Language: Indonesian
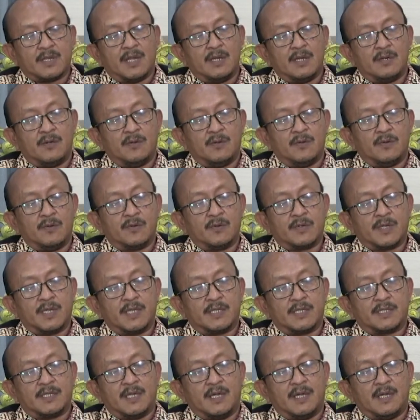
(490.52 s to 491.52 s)
kalau
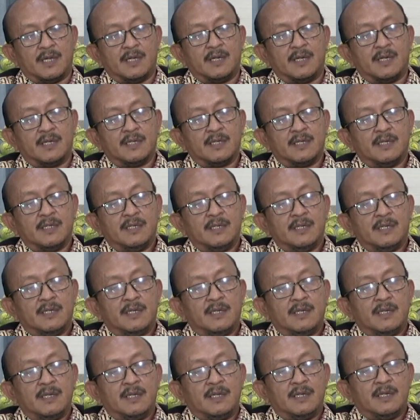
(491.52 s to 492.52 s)
kita
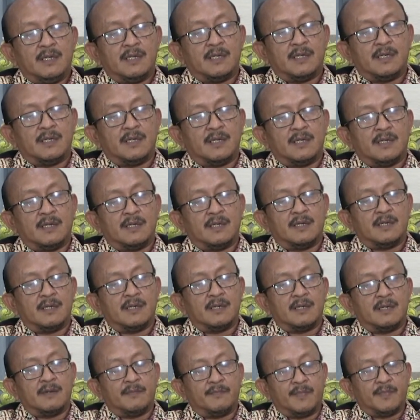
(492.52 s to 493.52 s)

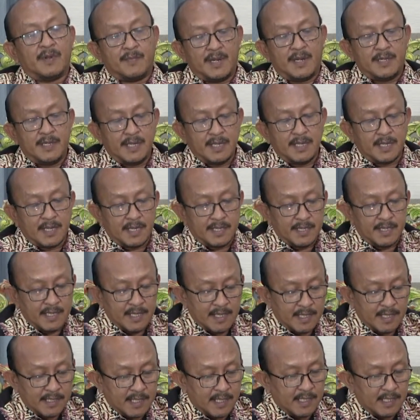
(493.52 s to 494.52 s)
uh, perbandingkan
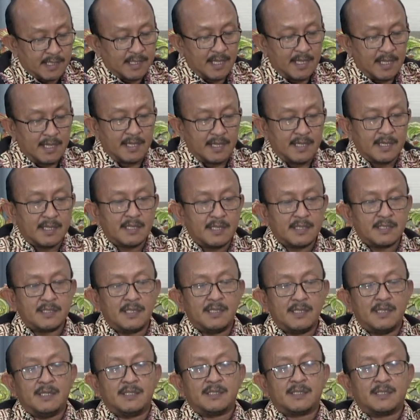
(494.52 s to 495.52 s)
dengan kita
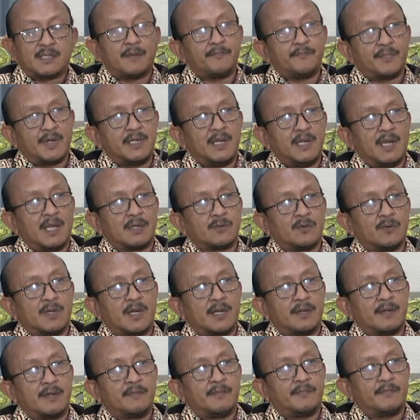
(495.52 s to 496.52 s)
tanpa dilakukan
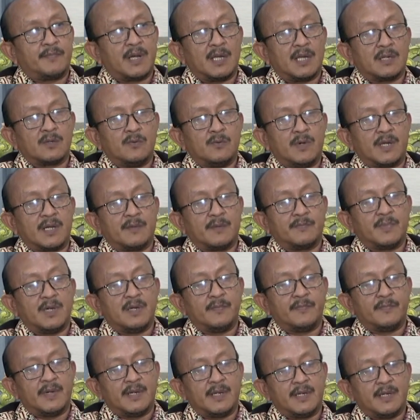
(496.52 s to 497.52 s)
mm-hmm. perlakuan apa
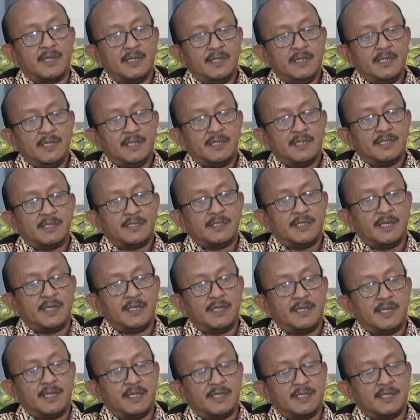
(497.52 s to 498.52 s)
apa
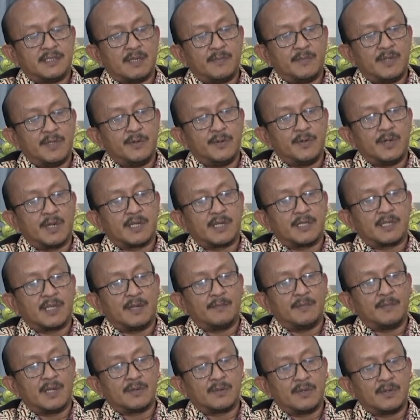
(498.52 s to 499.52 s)
jadi ini sambil juga kita
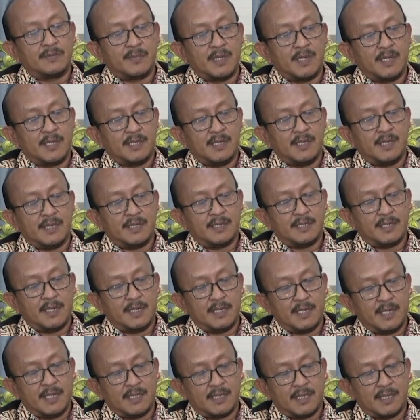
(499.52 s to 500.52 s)
melakukan penelitian jadi
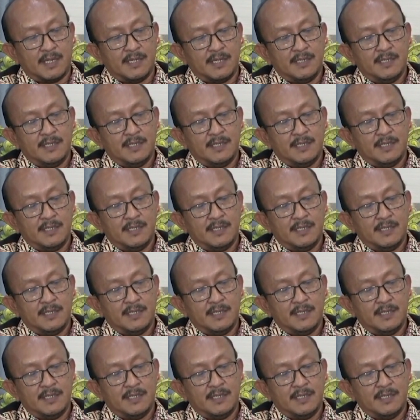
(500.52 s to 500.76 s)
kita